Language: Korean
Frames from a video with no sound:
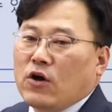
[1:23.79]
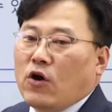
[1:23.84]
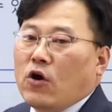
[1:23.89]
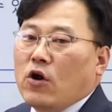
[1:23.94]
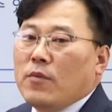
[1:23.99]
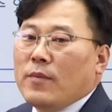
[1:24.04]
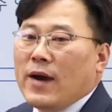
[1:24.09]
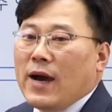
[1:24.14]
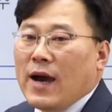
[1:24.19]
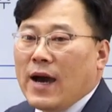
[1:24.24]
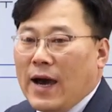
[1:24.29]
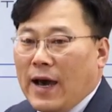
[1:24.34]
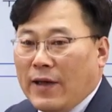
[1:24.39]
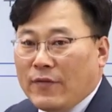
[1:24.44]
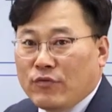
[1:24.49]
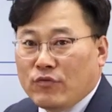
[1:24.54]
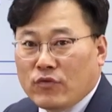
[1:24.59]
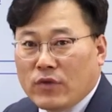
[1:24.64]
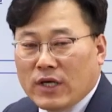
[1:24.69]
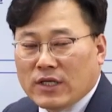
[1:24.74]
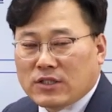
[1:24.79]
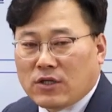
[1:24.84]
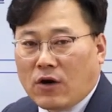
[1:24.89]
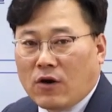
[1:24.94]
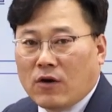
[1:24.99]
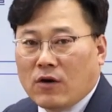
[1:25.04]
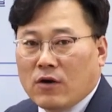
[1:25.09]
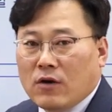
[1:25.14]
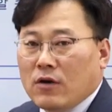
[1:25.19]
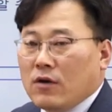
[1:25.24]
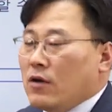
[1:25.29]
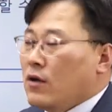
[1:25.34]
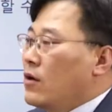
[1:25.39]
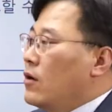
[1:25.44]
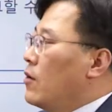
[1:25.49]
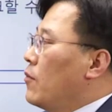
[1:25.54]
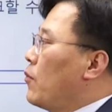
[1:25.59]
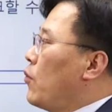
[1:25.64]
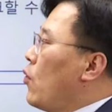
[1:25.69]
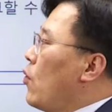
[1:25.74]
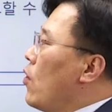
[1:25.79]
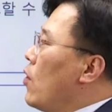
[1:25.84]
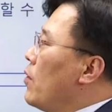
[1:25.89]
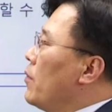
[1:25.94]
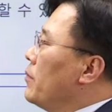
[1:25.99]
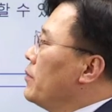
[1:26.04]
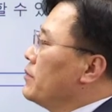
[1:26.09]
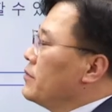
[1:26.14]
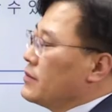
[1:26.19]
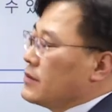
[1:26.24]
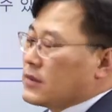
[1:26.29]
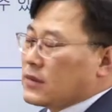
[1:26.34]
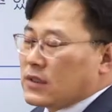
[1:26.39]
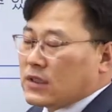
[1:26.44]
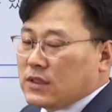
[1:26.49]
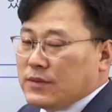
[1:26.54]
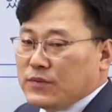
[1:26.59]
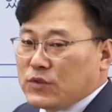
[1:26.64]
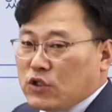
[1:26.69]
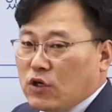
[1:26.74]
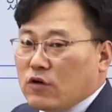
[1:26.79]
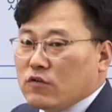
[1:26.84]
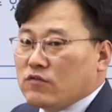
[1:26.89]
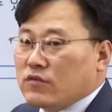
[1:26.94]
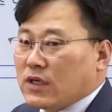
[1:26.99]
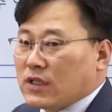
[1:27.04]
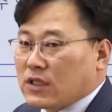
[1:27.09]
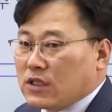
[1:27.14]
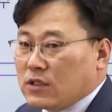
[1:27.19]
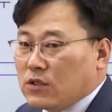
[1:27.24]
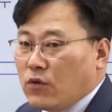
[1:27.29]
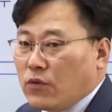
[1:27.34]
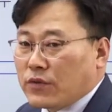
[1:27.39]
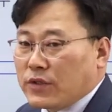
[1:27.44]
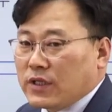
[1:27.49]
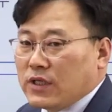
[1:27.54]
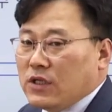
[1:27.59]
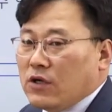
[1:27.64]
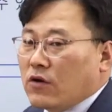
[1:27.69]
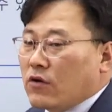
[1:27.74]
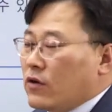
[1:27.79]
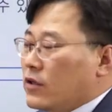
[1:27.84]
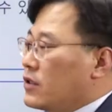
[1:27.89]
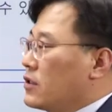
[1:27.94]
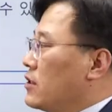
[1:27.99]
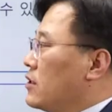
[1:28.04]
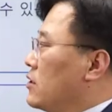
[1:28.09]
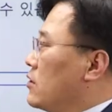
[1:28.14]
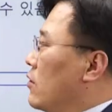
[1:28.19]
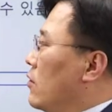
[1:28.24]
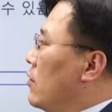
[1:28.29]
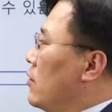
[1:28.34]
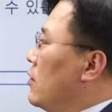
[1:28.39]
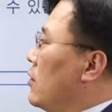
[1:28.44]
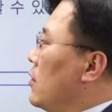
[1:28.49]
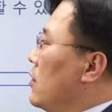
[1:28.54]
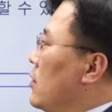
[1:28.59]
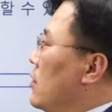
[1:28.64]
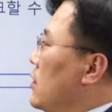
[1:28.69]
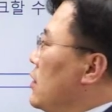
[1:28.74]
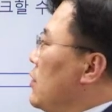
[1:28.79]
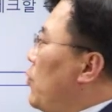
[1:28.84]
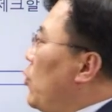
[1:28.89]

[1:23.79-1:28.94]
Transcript: 얼마 안 돼서 보험금 청구가 들어온 이런 건들이죠. 이